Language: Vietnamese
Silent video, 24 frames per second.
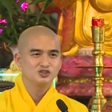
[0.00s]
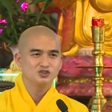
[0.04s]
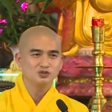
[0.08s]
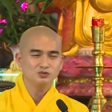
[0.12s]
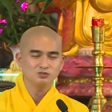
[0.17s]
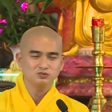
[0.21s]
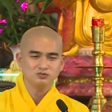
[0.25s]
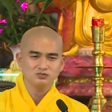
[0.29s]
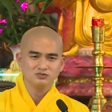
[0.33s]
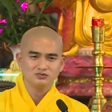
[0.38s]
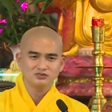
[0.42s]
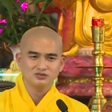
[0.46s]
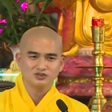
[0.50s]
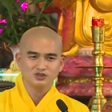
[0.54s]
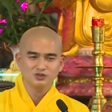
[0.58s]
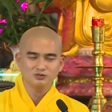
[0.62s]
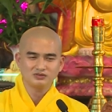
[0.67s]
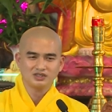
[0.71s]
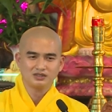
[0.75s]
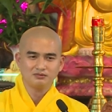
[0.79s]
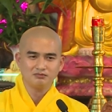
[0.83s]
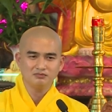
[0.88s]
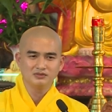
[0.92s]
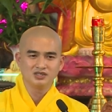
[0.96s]
chúng,
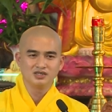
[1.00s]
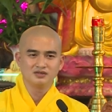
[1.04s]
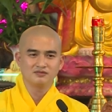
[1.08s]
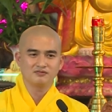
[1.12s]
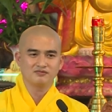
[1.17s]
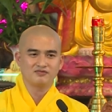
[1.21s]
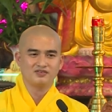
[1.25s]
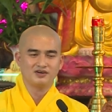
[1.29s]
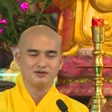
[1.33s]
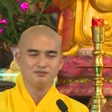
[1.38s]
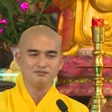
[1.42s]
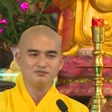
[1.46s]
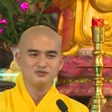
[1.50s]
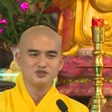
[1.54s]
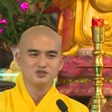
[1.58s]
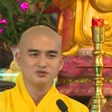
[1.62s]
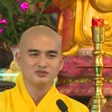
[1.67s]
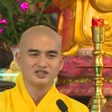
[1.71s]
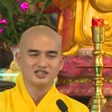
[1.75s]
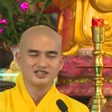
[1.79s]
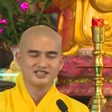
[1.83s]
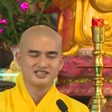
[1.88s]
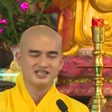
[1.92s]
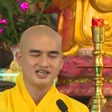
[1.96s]
chúng ta bình phẩm
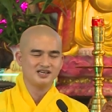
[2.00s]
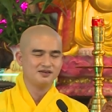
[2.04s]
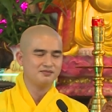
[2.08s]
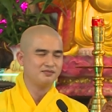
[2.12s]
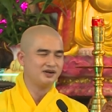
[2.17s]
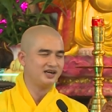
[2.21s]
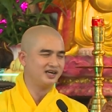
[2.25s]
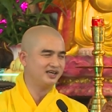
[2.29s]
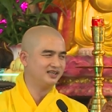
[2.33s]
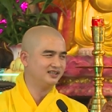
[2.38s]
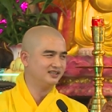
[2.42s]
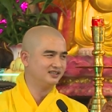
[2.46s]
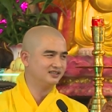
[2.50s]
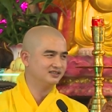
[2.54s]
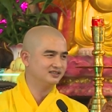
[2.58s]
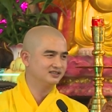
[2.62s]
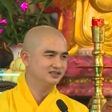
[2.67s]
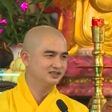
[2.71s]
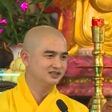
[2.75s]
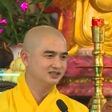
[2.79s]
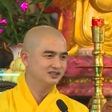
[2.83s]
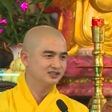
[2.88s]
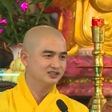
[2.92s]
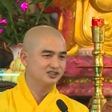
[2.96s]
chúng ta chê bai đó
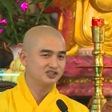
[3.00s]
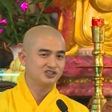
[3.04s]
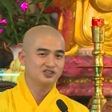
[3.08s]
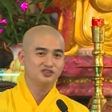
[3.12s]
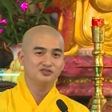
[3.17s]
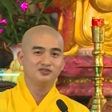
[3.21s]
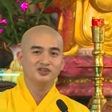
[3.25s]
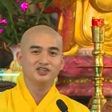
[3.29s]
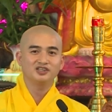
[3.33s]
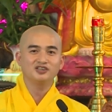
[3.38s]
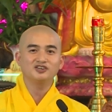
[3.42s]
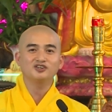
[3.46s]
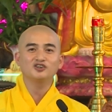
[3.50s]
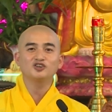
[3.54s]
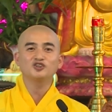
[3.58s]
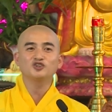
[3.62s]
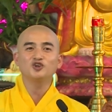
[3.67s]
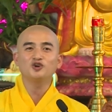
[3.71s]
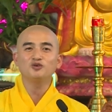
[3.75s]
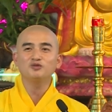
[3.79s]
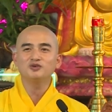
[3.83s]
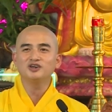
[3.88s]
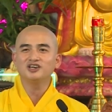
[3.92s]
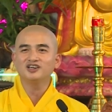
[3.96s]
sự việc nó có
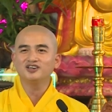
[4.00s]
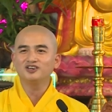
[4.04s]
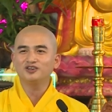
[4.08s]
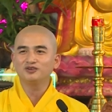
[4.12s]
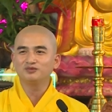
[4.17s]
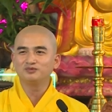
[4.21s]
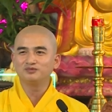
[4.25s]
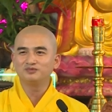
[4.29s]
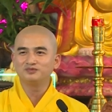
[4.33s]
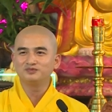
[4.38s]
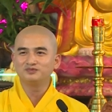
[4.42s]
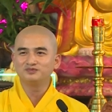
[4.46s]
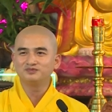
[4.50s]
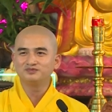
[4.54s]
tốt hơn không